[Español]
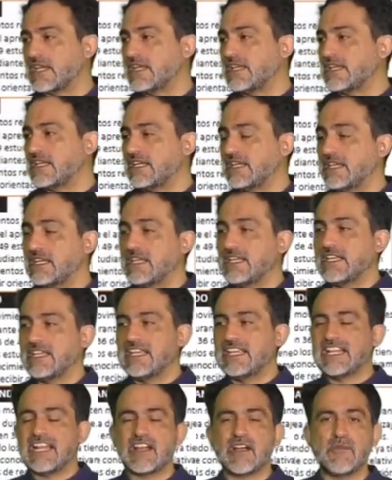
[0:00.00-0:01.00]
eh,
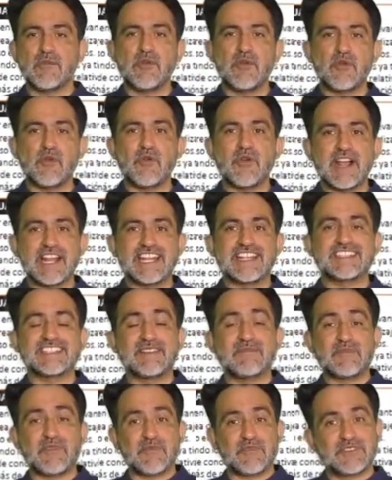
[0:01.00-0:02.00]
era como jugar a
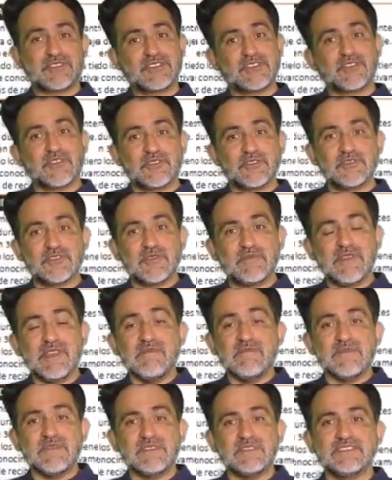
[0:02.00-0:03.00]
ser profesor con uno
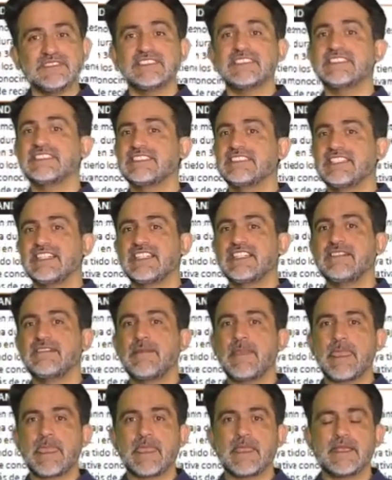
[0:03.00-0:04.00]
mismo,
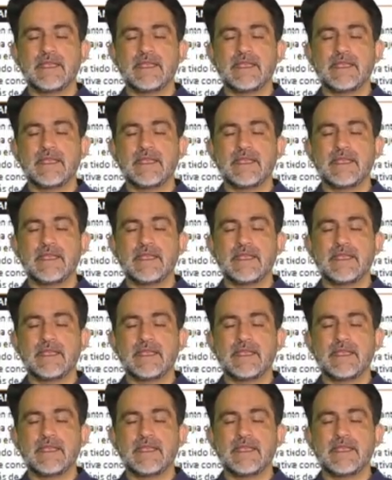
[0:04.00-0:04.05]
¿ya?